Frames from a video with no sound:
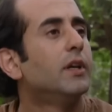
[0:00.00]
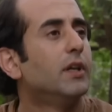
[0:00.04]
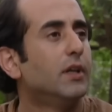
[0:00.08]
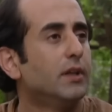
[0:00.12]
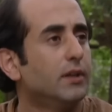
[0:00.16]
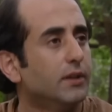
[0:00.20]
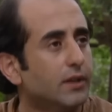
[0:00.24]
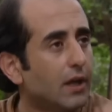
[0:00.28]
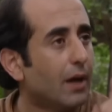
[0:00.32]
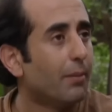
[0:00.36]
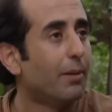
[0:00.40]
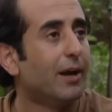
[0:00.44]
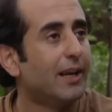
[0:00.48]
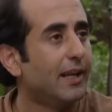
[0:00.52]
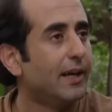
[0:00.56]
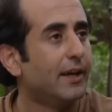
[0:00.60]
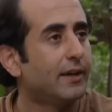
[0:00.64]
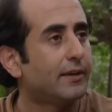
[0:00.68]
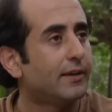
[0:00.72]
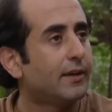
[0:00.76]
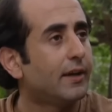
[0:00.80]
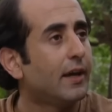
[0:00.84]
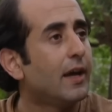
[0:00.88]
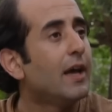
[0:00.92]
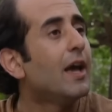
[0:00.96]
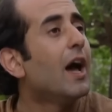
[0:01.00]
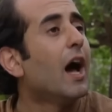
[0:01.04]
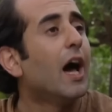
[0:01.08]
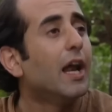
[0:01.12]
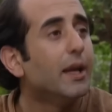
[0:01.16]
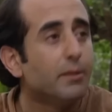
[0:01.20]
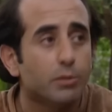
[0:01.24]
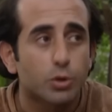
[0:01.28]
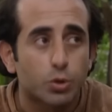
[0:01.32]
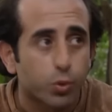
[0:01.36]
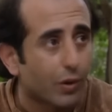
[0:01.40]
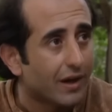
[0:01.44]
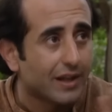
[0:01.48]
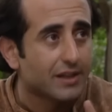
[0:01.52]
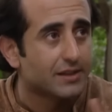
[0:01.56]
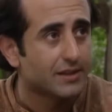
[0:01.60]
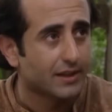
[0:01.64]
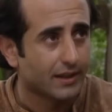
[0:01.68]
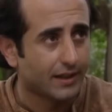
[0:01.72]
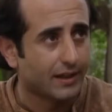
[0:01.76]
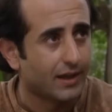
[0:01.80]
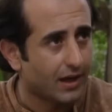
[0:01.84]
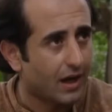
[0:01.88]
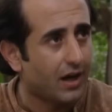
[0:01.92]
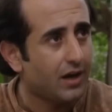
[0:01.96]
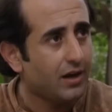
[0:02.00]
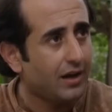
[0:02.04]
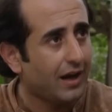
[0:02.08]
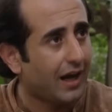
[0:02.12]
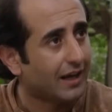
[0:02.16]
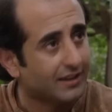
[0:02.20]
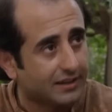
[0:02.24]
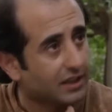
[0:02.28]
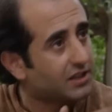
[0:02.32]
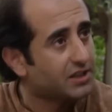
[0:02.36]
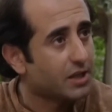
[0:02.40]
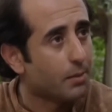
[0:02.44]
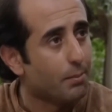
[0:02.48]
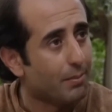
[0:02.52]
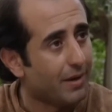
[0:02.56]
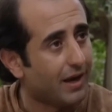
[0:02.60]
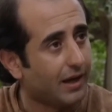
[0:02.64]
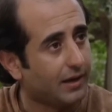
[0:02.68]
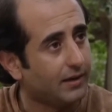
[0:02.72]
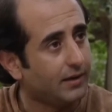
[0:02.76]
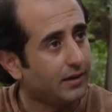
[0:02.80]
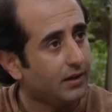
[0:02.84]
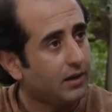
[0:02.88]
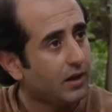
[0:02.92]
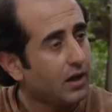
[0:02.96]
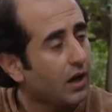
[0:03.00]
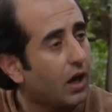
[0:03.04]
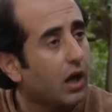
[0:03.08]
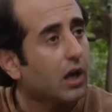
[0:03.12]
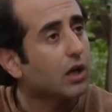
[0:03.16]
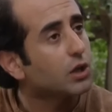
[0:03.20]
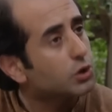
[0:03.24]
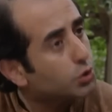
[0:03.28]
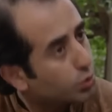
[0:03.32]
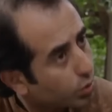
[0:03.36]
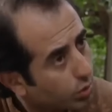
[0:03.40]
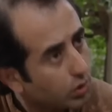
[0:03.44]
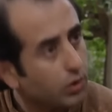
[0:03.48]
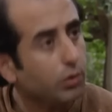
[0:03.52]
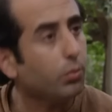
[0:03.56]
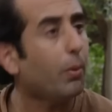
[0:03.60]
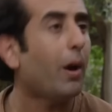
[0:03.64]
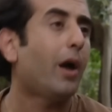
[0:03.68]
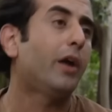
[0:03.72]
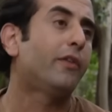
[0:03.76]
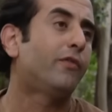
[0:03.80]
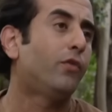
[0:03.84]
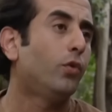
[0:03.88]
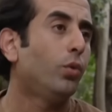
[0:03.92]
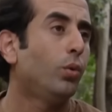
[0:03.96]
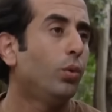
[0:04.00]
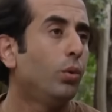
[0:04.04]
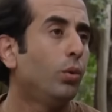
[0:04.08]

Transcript: يا بليك انا مش ولد صغيره حتى تسمع لي خلص شغلي وبعرفه